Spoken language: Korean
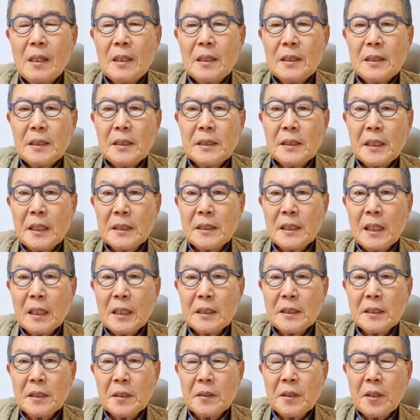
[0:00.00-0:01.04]
이
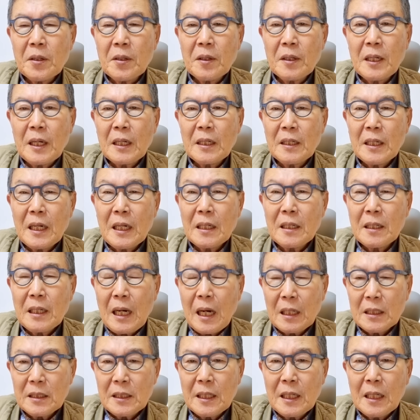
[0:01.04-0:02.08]
세상에서 태어나는
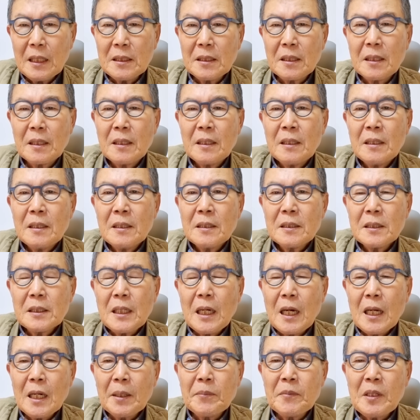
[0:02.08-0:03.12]
한
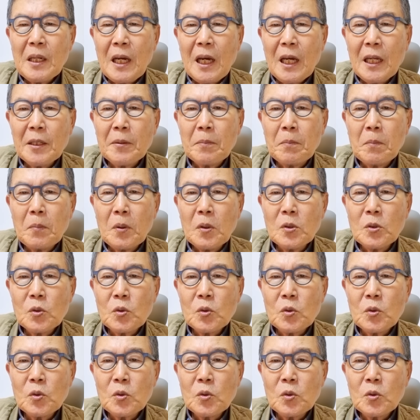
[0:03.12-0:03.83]
사람은 한 번